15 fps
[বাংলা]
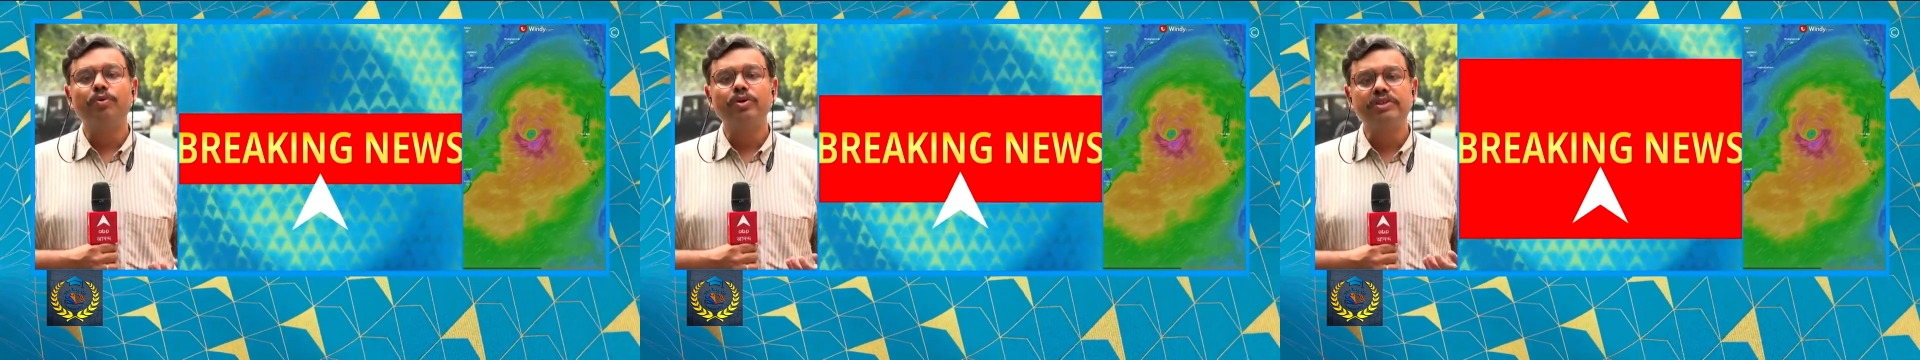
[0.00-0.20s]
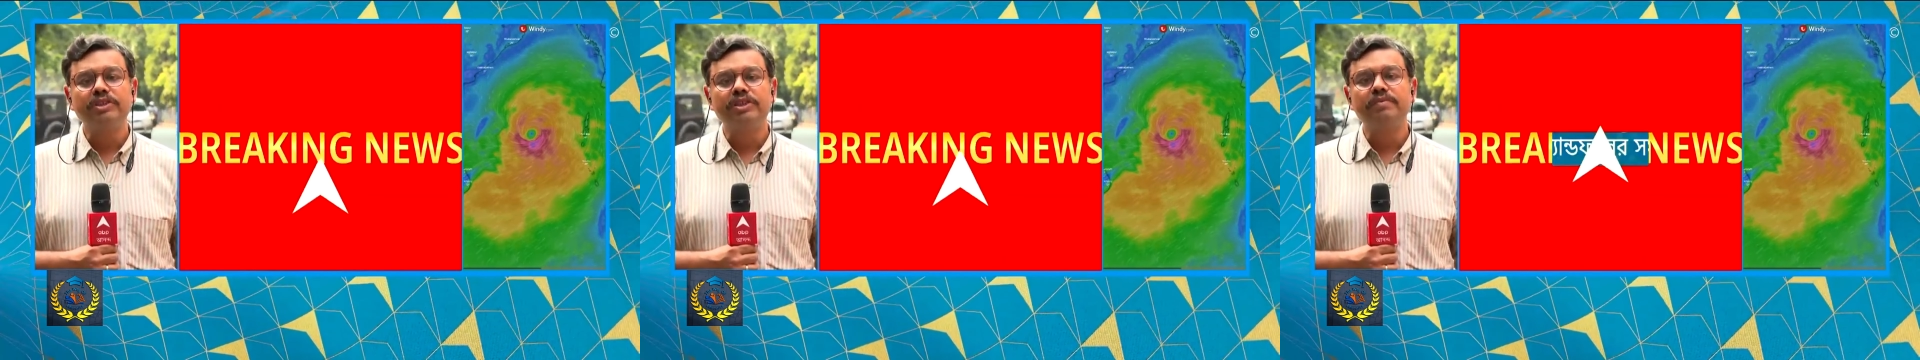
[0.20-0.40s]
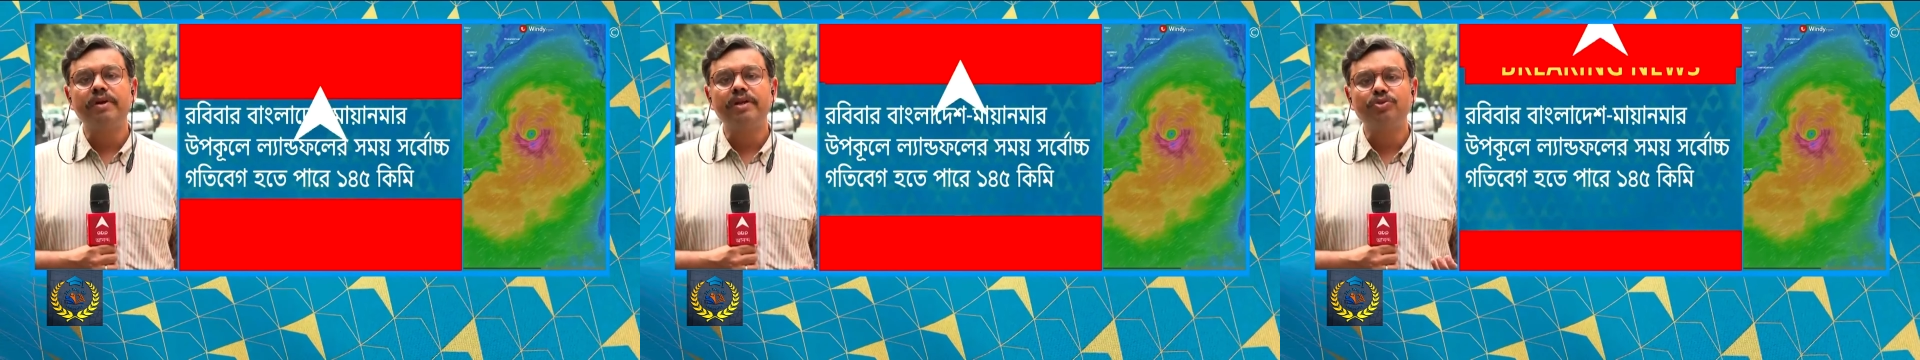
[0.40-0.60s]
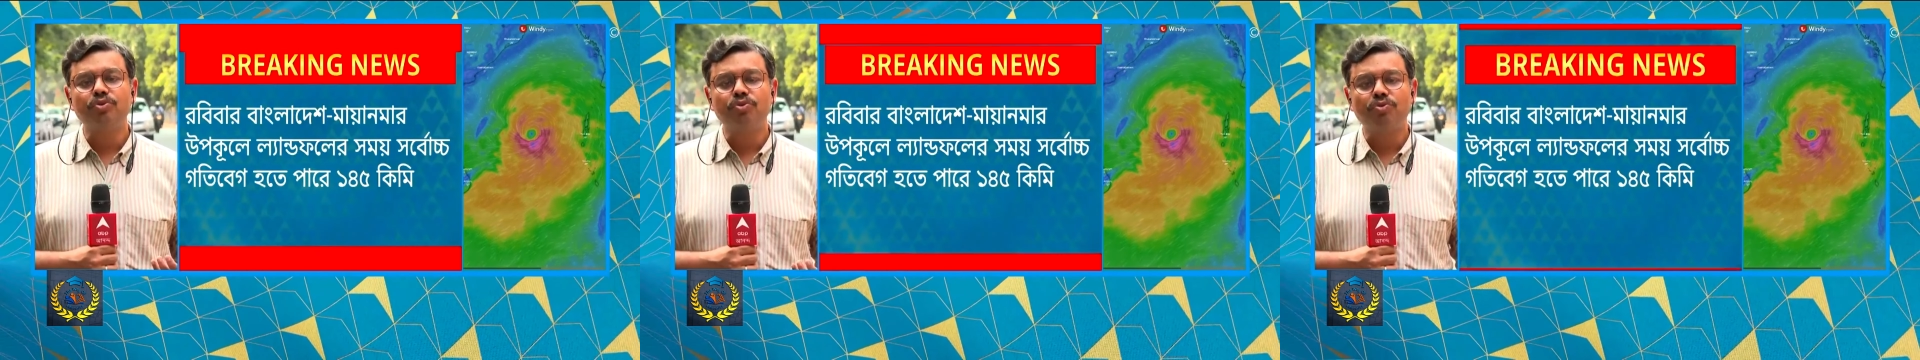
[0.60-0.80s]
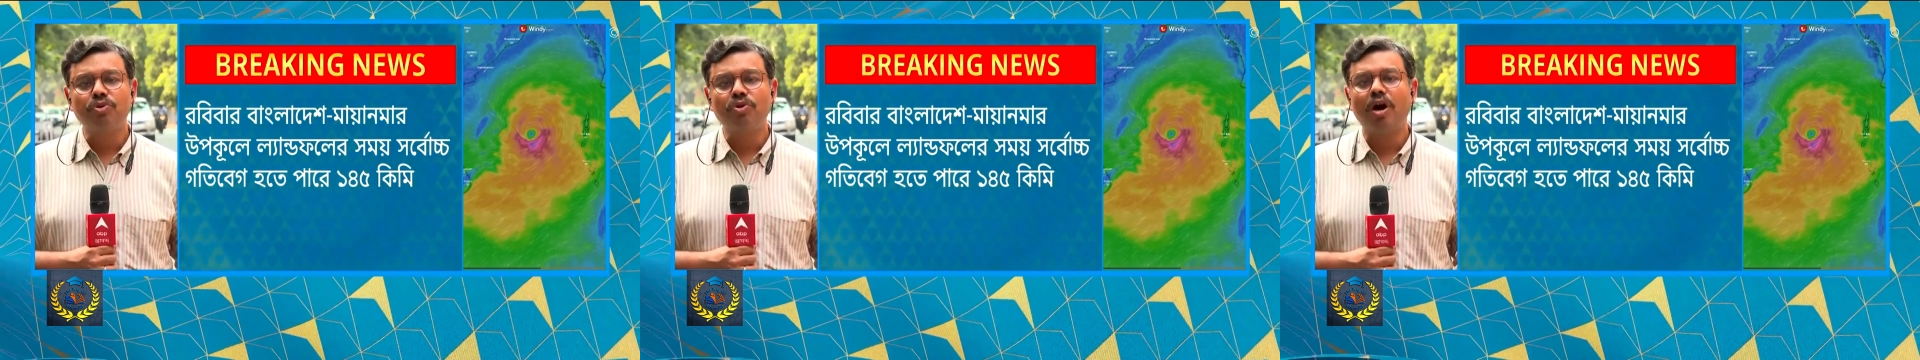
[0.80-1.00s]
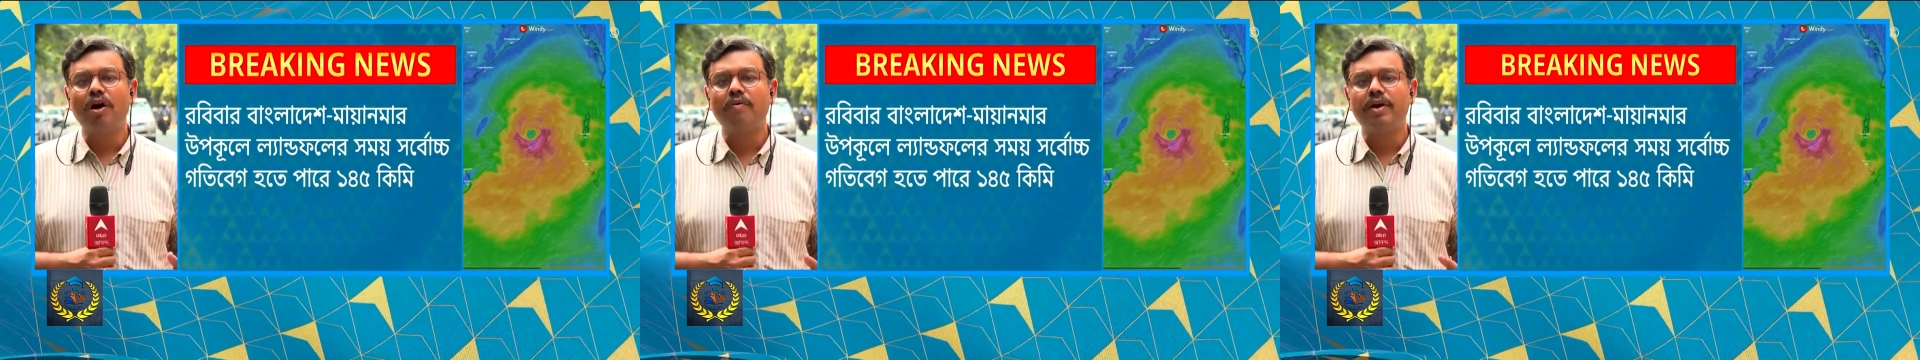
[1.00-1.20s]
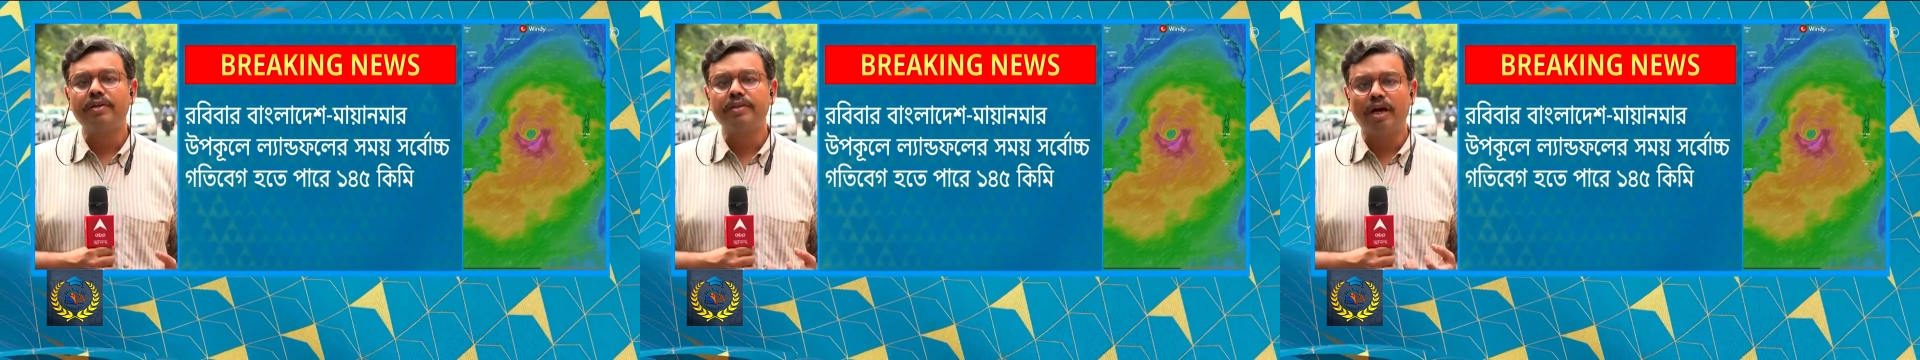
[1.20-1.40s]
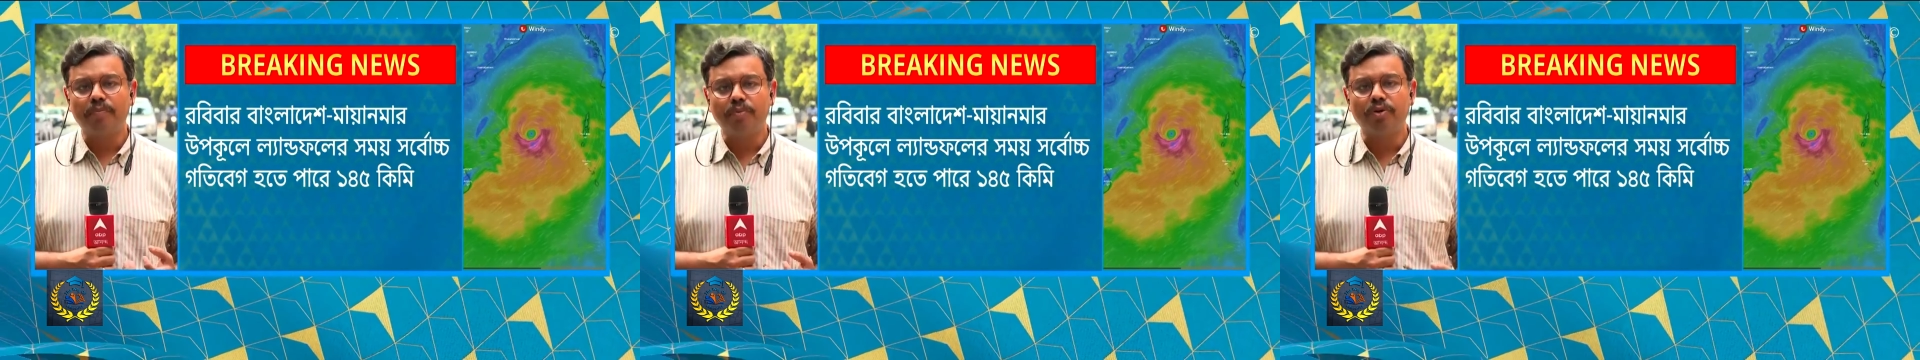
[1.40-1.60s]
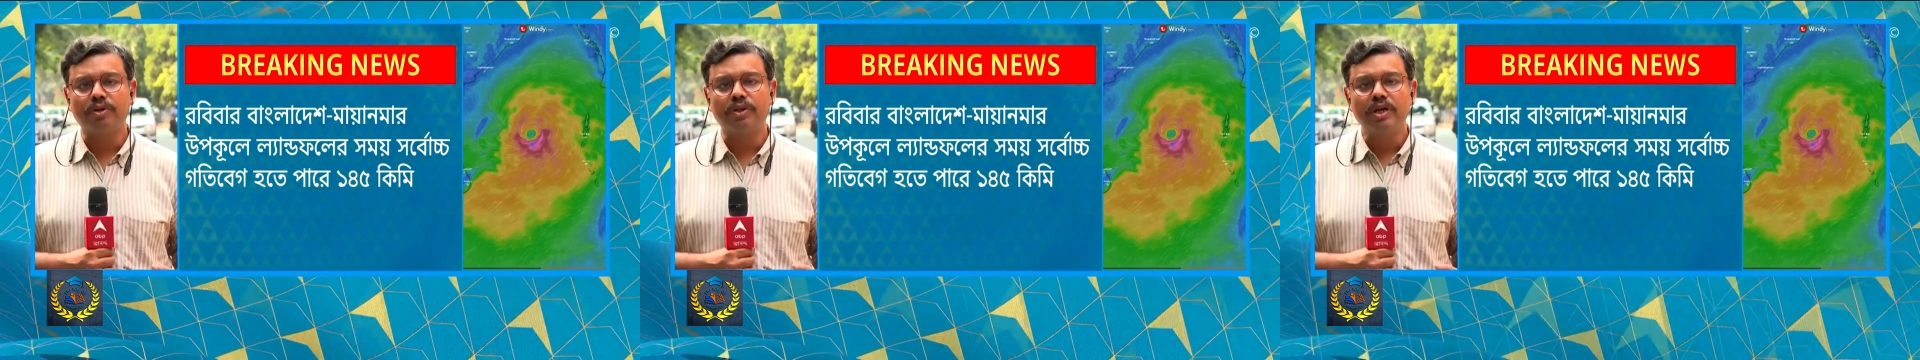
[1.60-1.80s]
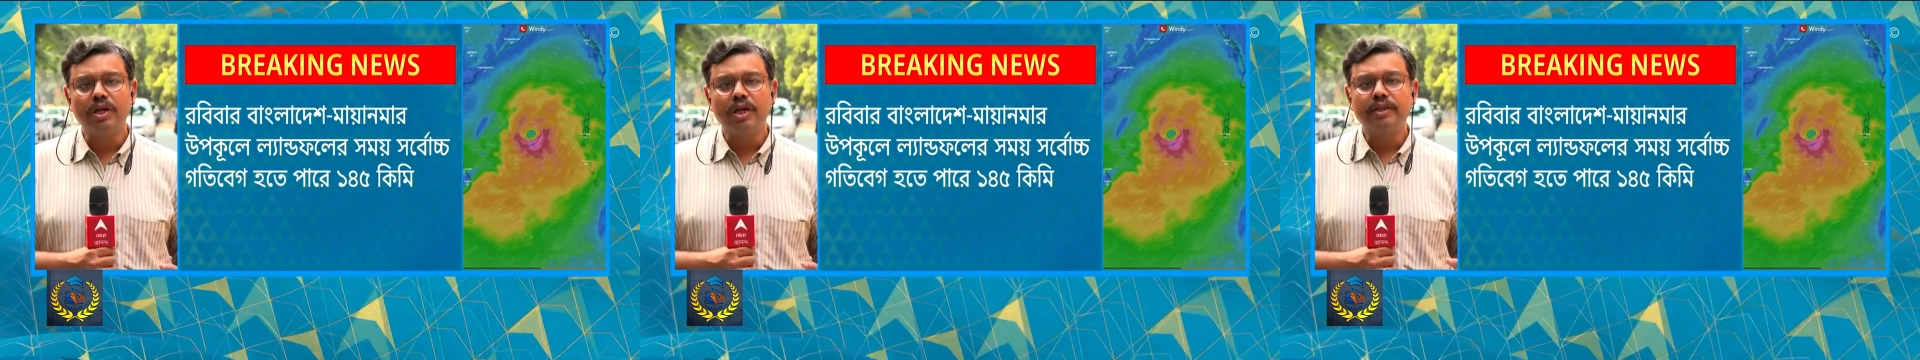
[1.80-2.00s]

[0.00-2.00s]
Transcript: পশ্চিমের শুকনো হাওয়ার দাপট